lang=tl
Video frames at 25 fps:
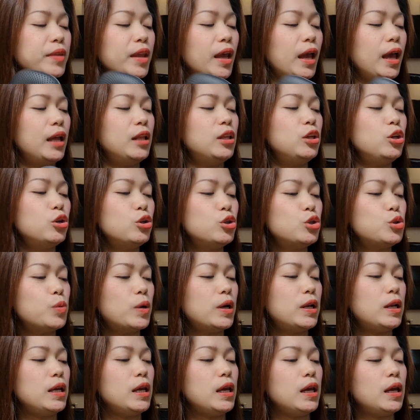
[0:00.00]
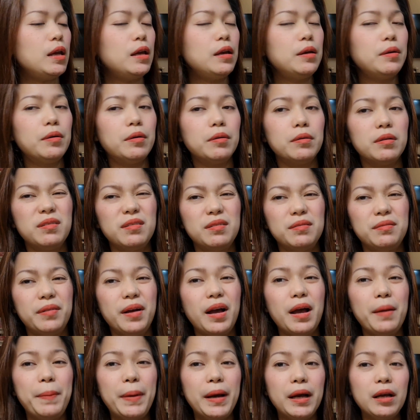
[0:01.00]
And usually,
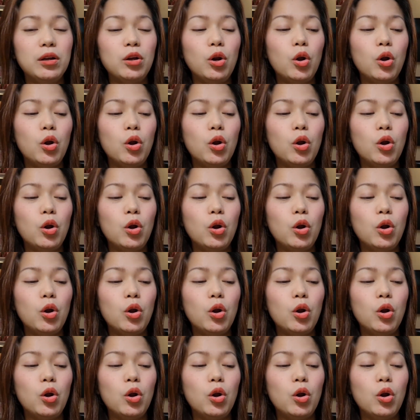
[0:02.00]
kapag